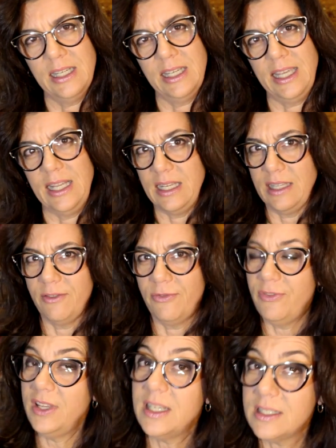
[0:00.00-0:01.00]
ele
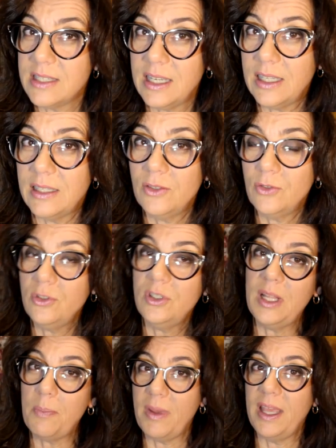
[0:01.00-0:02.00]
fixa,
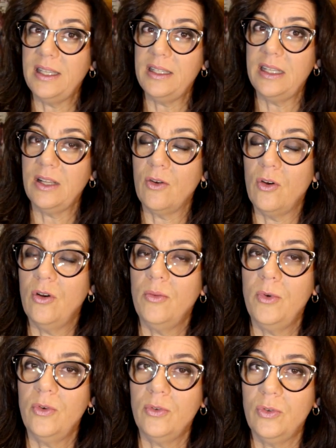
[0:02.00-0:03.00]
tudo depende de
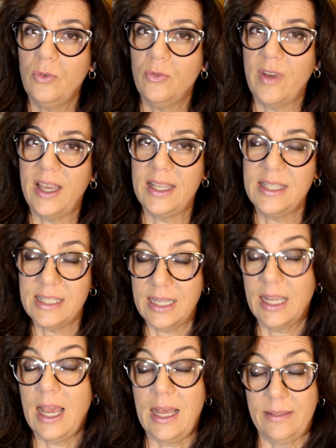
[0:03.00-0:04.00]
como tu vai
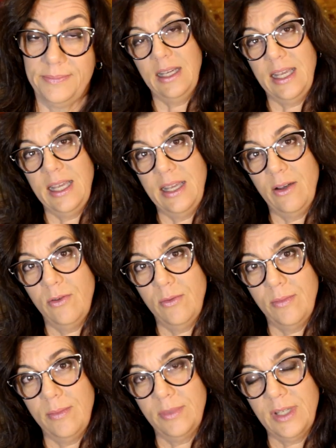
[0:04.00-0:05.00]
secar. É
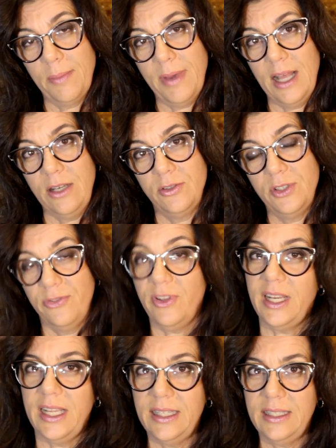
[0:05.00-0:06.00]
um trabalho
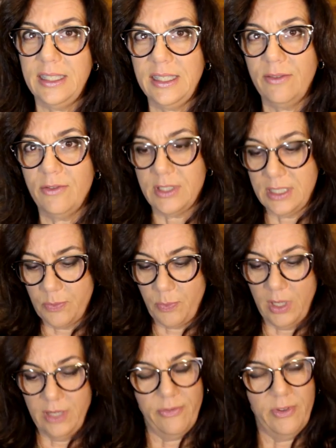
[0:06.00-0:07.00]
diferente que vocês podem